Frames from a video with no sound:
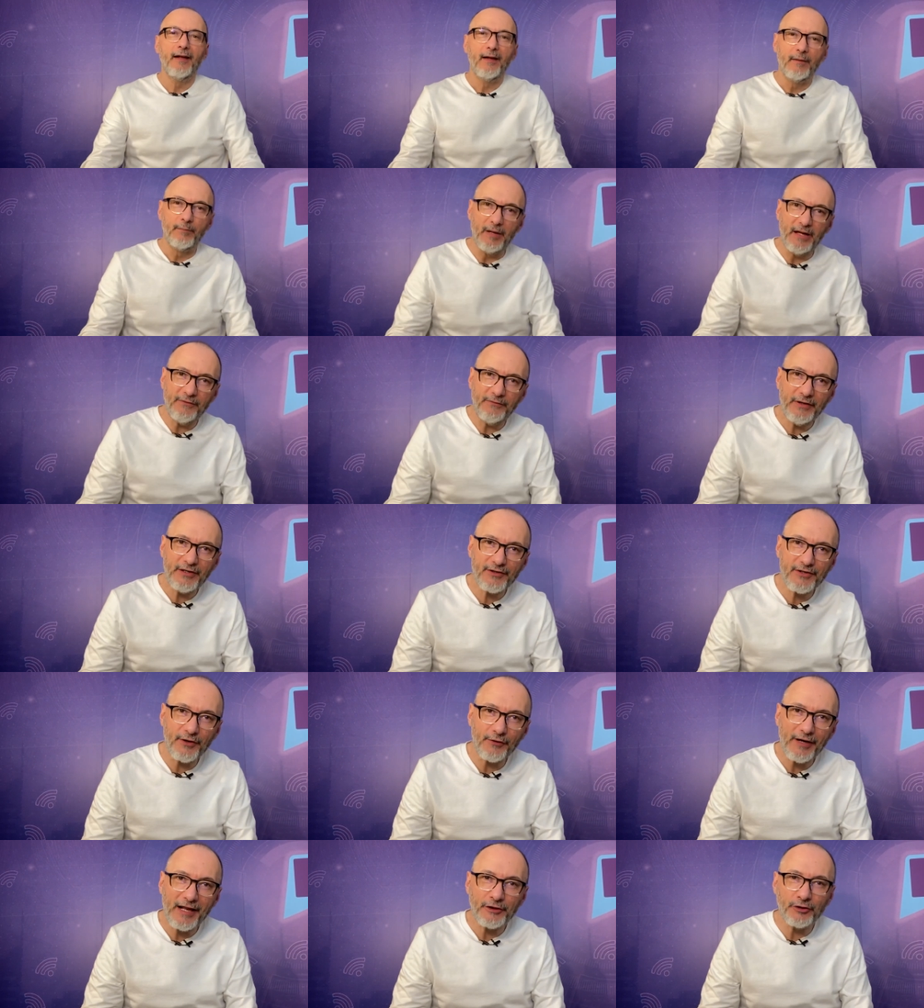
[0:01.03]
Bem-vindos
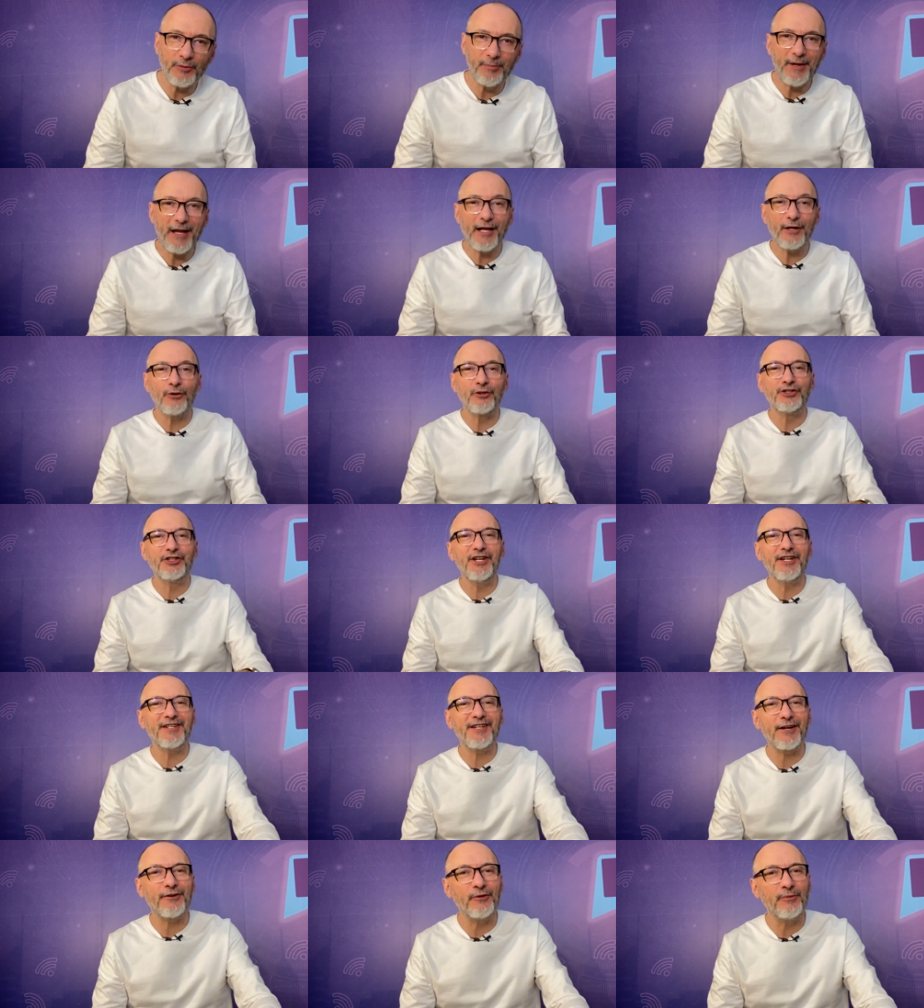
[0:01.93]
ao Lado B, a
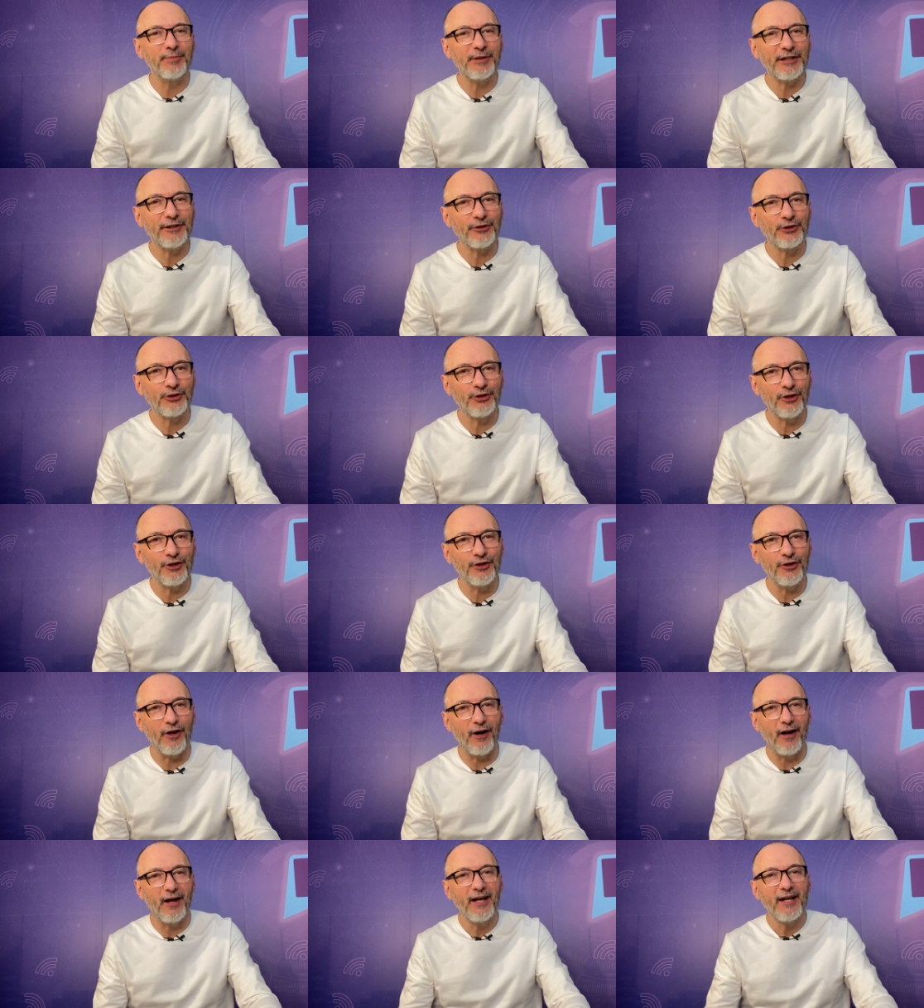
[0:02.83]
notícia com Brito
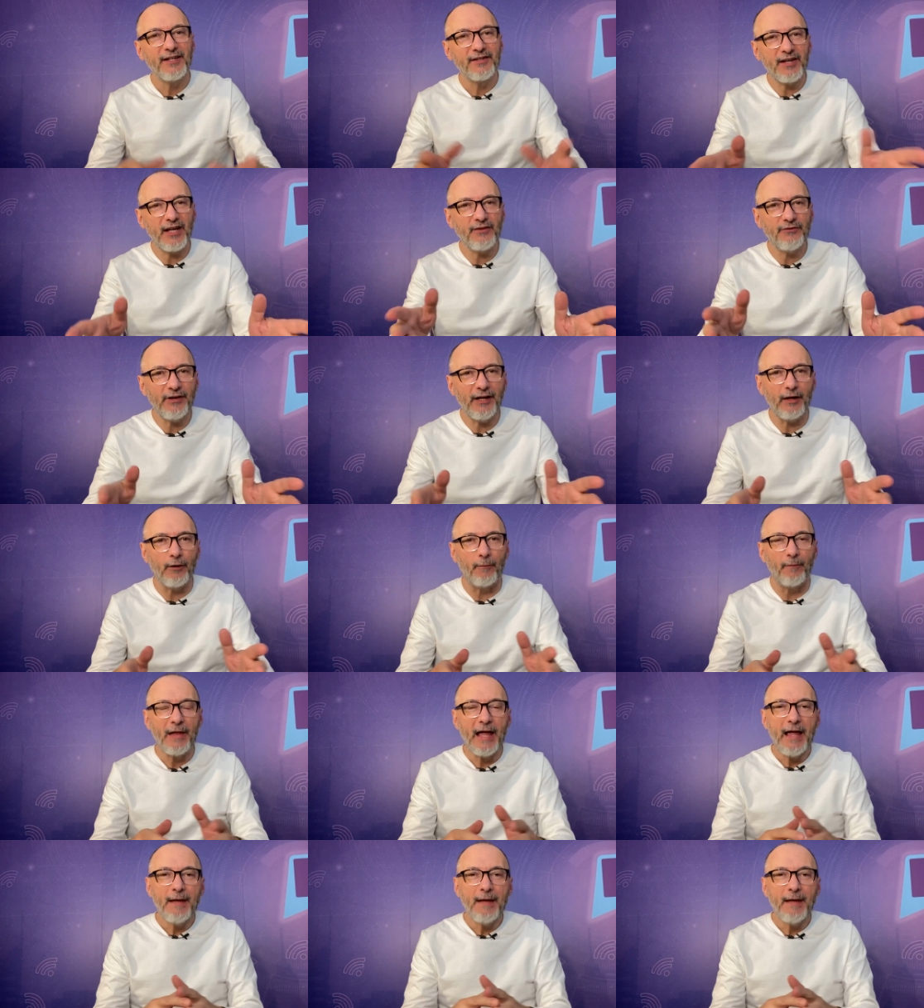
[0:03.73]
Júnior. Vocês viram?